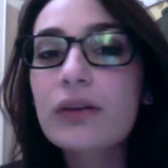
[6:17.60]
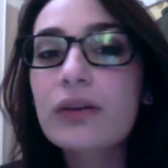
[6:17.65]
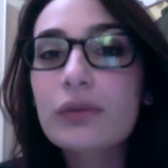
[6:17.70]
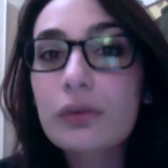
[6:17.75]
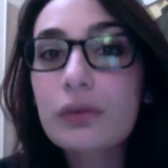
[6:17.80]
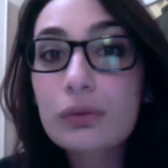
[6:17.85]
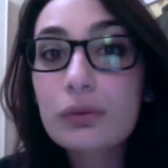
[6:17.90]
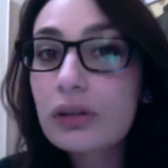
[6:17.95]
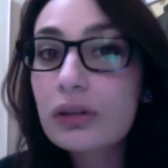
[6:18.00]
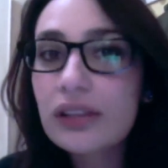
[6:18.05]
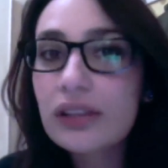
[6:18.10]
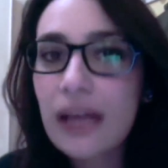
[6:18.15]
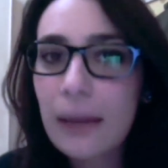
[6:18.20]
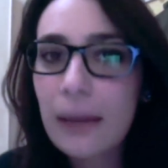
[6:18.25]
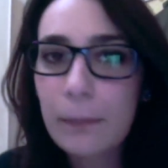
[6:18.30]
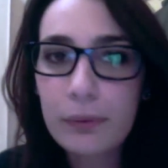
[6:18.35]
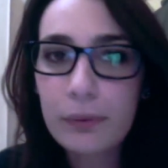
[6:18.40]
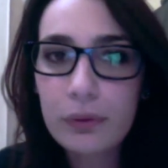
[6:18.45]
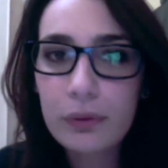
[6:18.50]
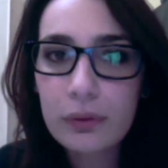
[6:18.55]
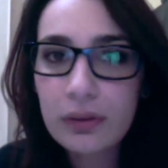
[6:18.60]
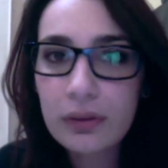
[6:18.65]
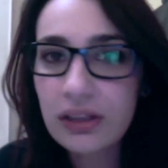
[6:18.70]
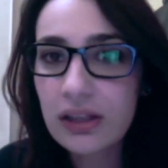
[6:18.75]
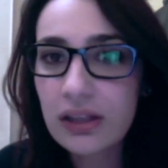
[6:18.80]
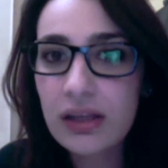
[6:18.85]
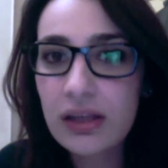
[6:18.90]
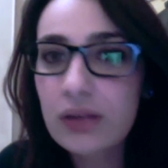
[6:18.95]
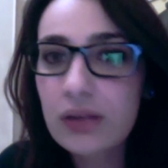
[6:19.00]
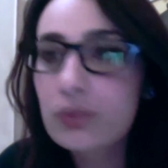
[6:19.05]
però non ho avuto il
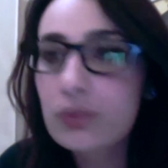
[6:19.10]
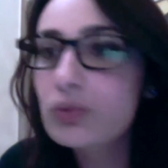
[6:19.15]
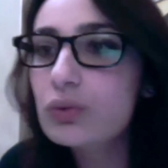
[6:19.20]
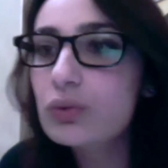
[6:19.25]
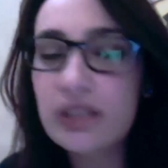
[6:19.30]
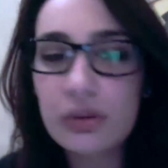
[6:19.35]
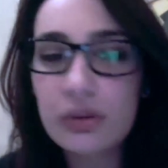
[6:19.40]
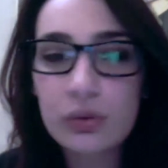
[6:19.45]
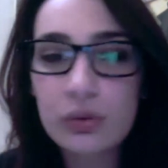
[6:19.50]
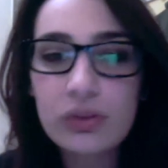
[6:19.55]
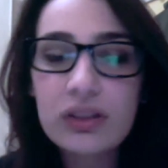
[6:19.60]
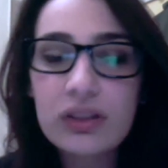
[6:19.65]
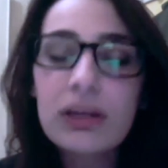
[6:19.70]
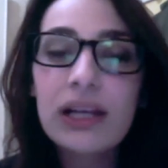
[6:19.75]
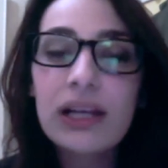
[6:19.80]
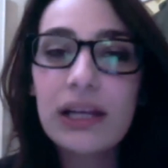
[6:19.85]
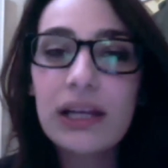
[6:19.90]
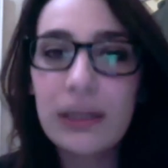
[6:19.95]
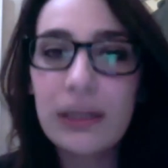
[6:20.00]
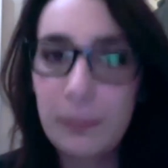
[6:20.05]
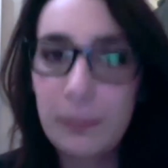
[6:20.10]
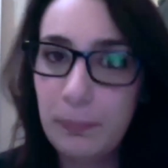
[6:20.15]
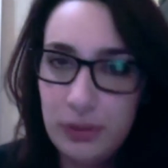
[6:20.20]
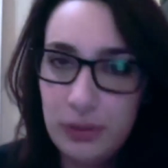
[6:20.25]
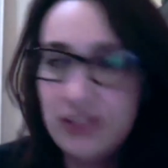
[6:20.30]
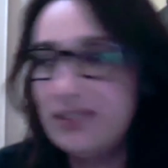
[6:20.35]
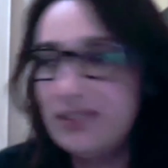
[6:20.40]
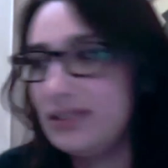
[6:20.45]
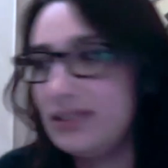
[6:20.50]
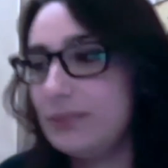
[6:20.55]
tempo quindi chiedo scusa a tutti
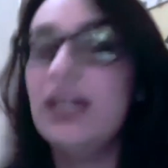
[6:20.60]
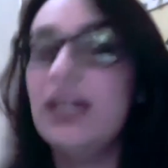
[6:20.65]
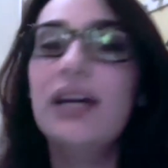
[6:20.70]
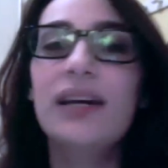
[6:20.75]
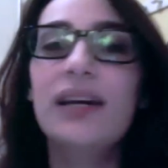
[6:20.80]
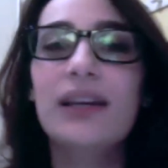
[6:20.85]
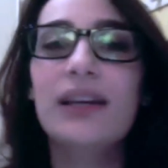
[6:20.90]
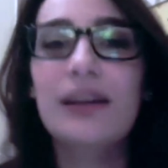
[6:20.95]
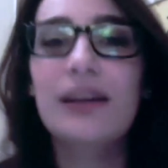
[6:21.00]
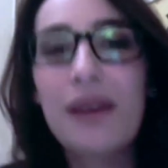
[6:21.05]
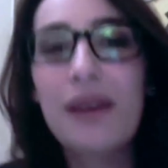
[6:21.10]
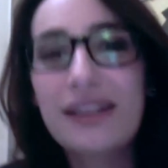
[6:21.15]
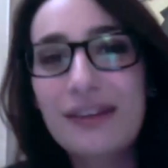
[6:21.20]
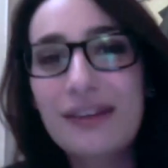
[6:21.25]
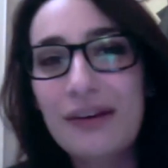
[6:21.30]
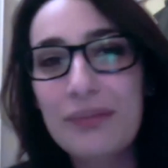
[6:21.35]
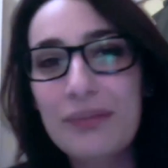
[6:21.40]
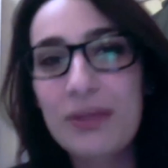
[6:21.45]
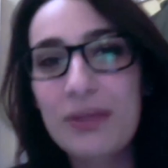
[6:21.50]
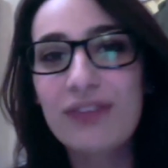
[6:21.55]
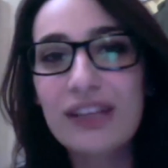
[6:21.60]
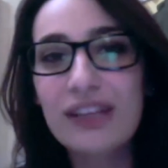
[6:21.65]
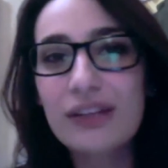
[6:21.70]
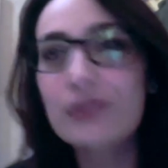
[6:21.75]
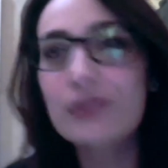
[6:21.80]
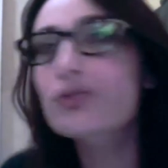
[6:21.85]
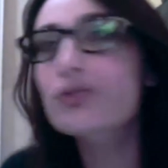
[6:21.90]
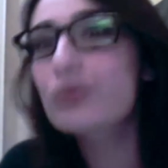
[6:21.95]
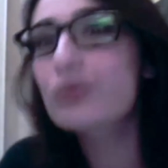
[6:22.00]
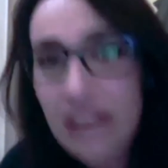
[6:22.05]
quelli pochissimi che guardano i
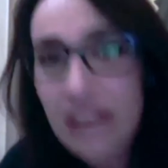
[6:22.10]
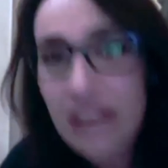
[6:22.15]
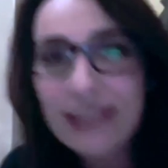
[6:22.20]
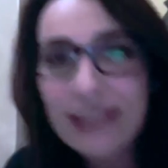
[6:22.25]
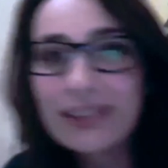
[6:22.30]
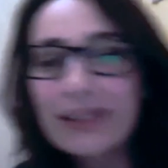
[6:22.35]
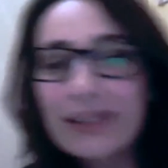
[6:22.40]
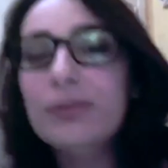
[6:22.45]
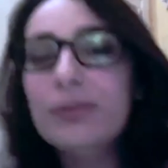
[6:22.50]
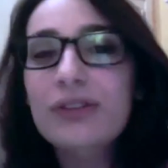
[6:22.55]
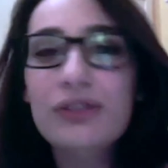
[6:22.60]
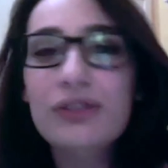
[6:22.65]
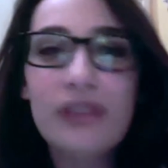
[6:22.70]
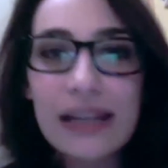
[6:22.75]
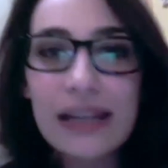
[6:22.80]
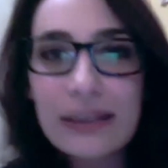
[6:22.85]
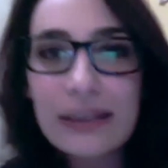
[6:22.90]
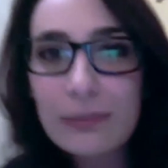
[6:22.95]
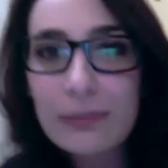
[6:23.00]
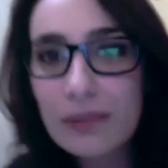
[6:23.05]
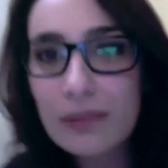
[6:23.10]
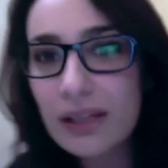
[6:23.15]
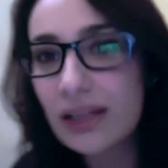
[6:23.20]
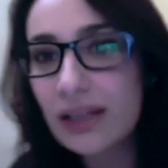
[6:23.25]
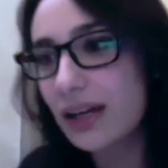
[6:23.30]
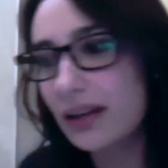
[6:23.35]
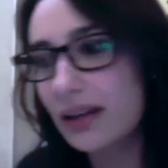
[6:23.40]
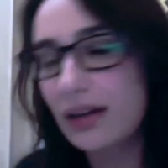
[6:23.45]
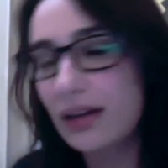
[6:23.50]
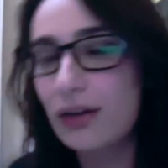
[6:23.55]
miei video scusate
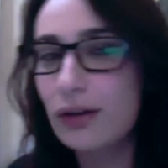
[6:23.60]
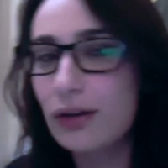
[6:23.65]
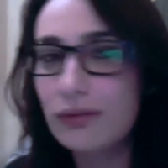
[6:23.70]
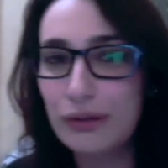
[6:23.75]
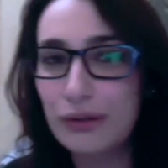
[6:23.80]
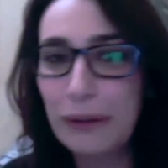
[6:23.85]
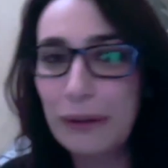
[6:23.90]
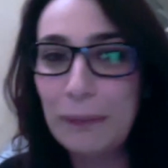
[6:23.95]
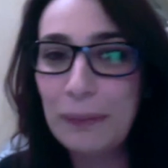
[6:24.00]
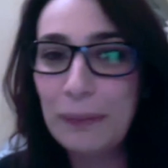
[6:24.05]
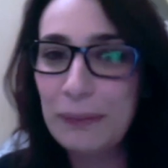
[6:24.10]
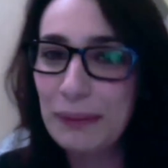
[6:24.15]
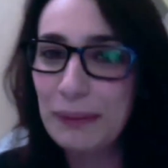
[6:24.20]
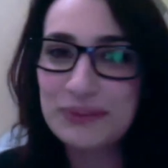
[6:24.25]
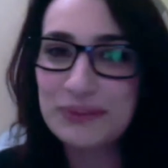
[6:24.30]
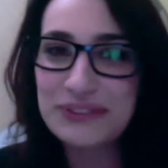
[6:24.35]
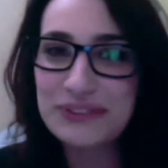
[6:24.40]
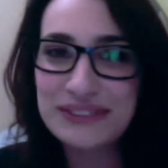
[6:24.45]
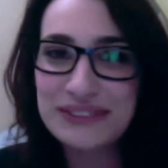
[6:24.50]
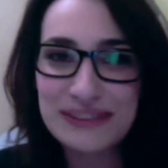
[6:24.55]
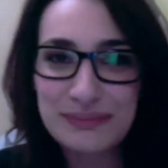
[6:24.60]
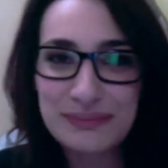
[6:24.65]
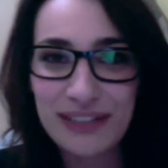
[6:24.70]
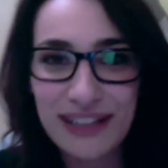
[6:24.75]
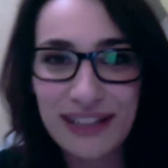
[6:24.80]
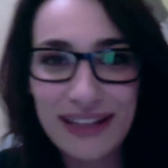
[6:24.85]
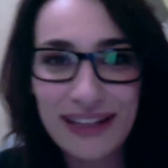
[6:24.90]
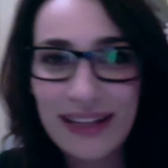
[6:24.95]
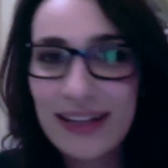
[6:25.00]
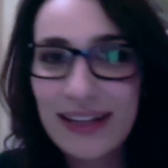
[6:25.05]
perdonatemi caricherò i video il prima
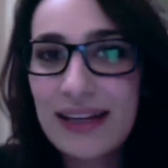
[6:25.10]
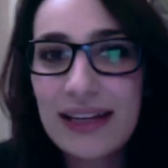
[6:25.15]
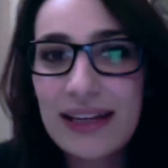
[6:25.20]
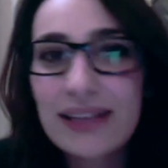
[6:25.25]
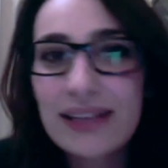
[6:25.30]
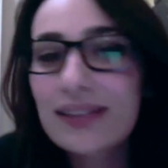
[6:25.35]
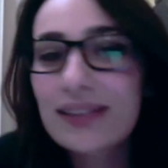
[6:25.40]
possibile